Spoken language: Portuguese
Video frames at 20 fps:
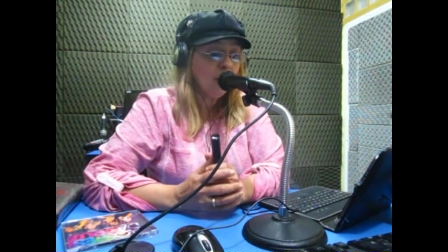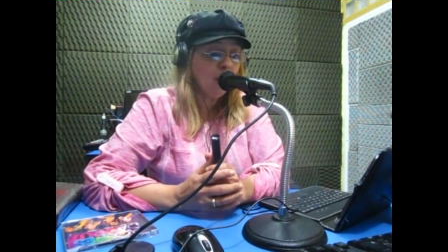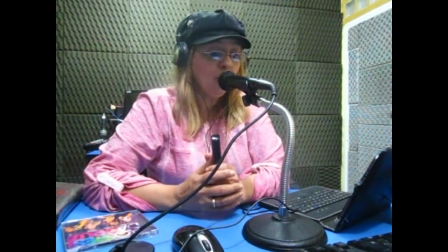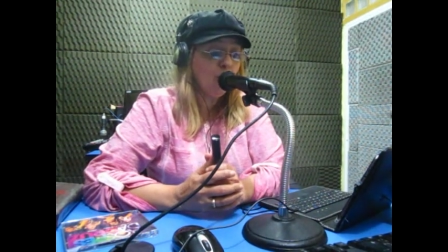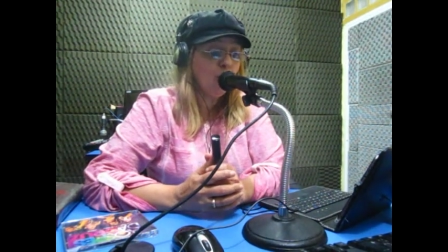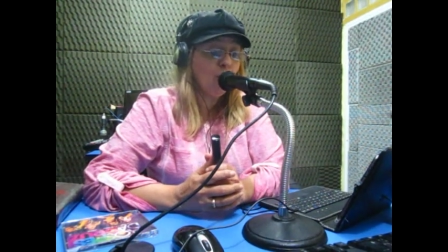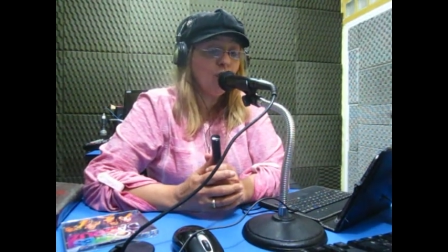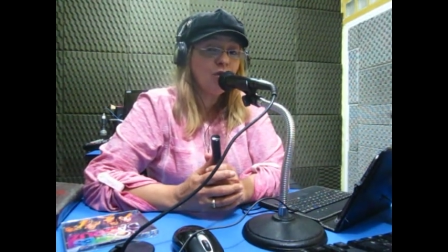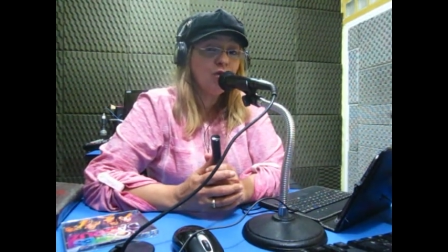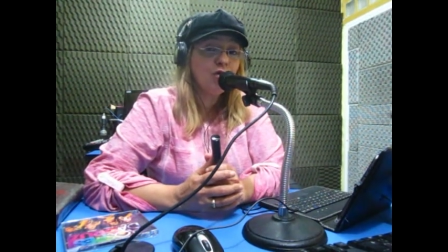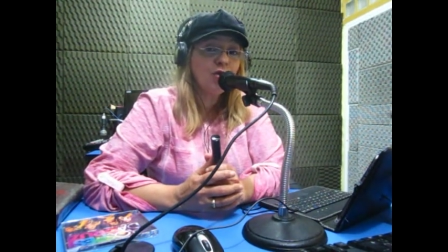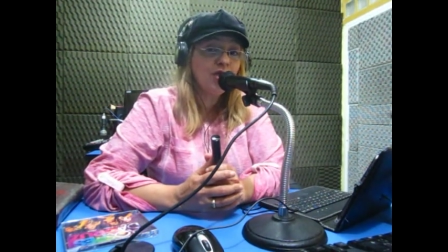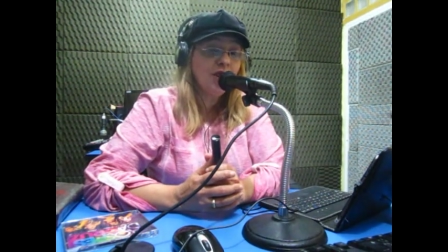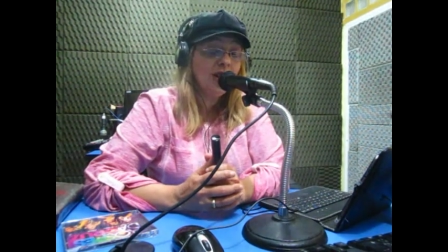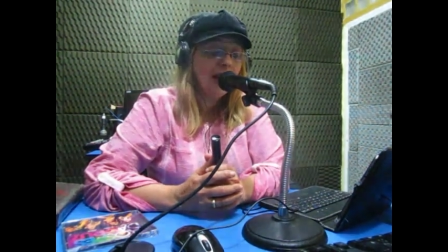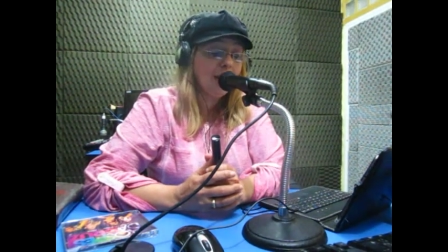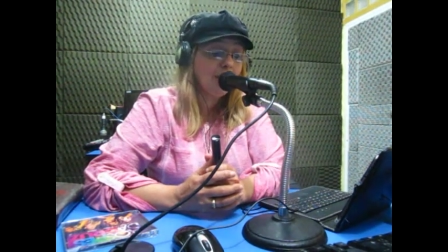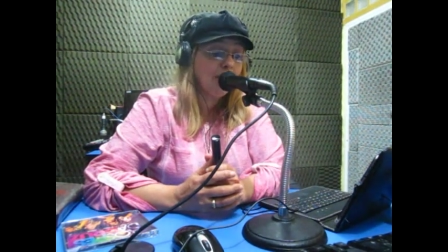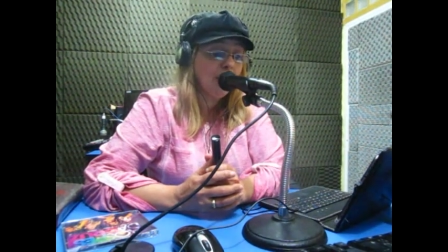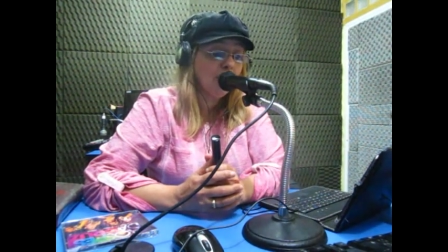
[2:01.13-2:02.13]
O rosto de
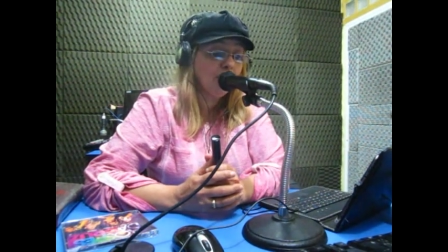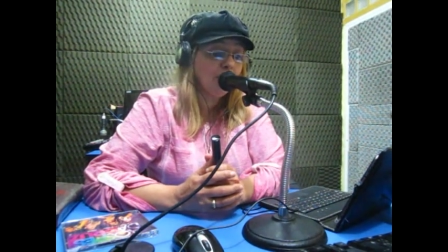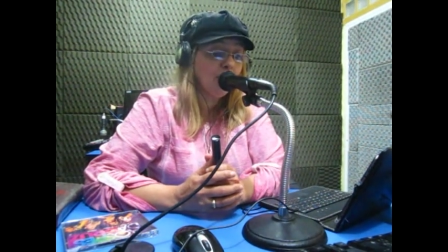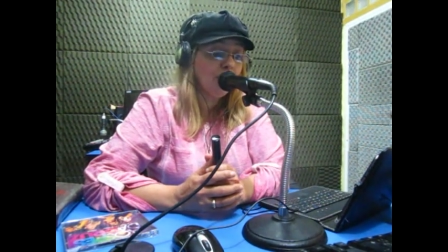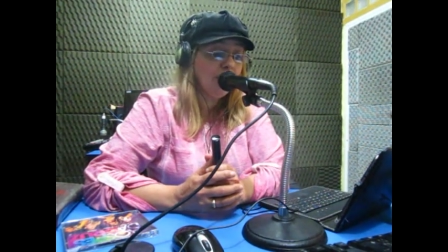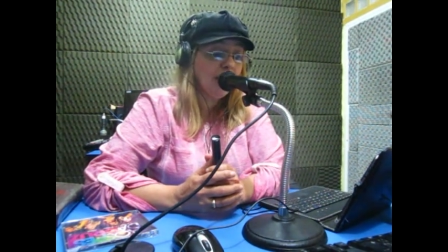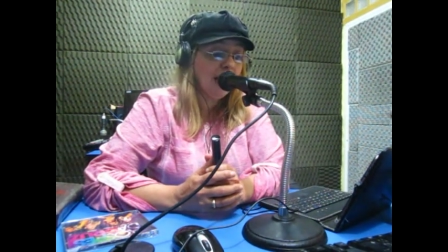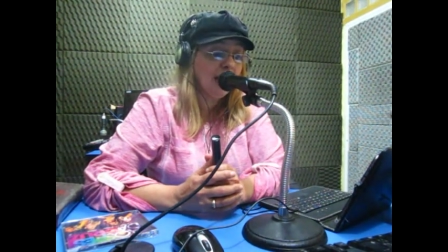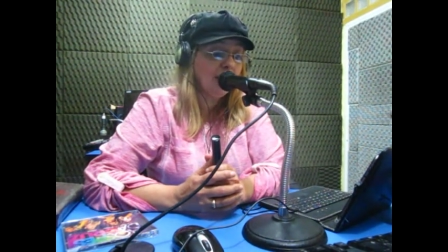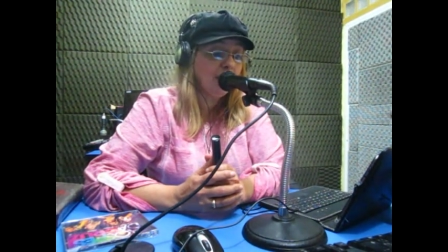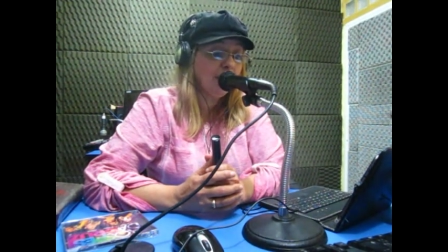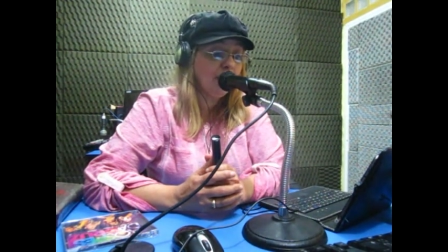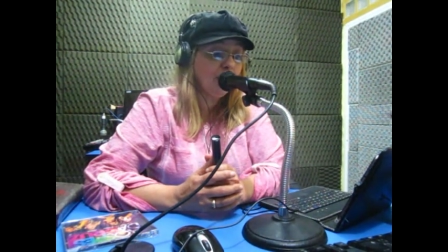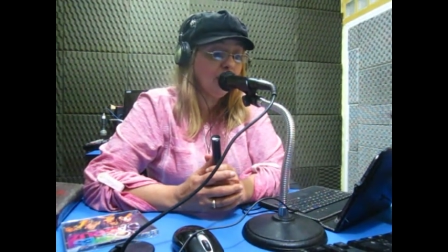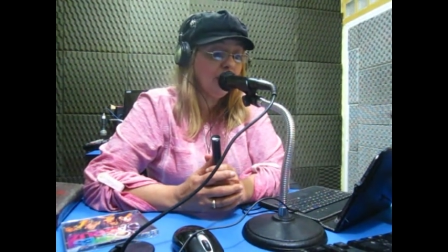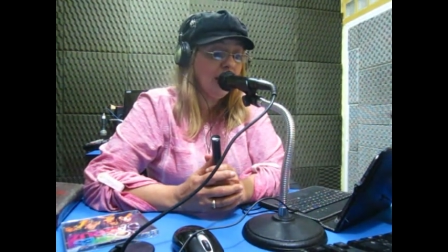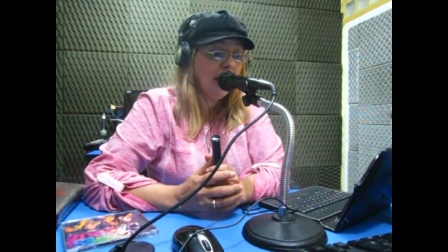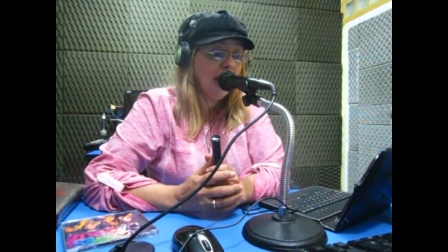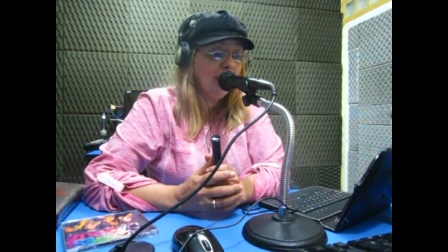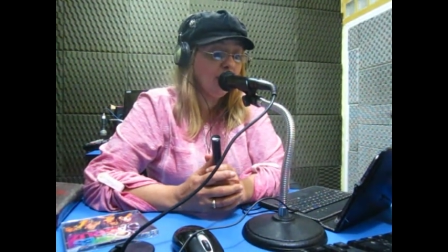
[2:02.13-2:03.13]
Labão não lhe era
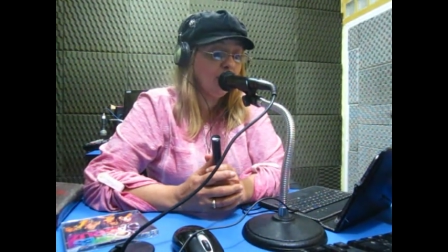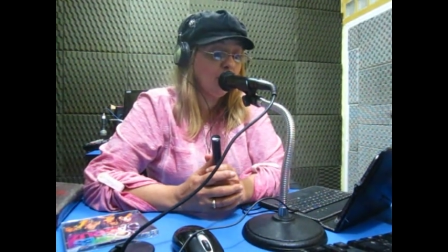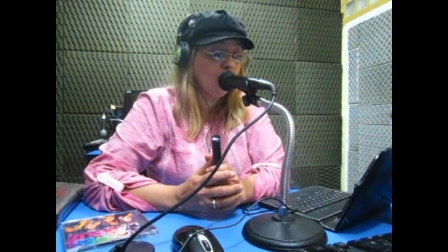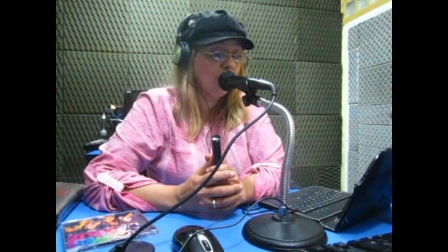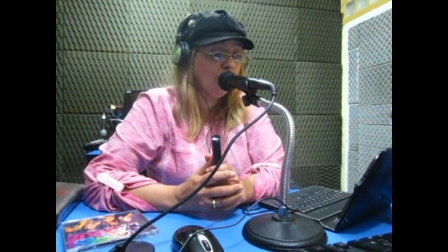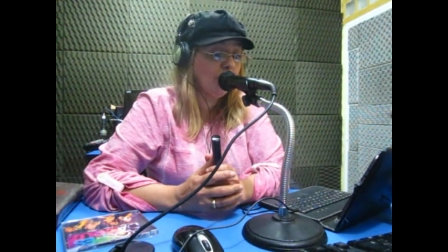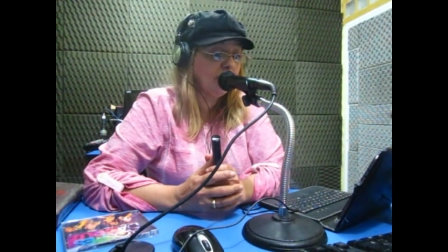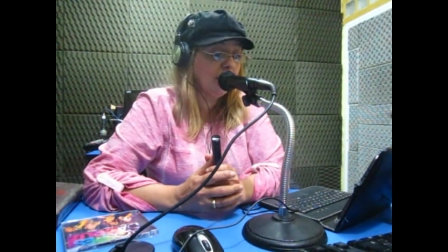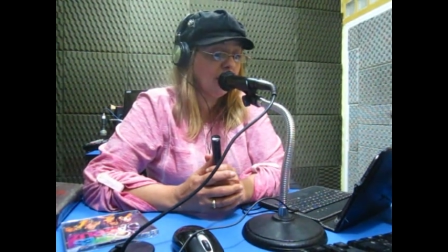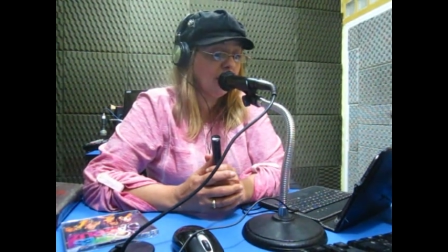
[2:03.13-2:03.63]
favorável, como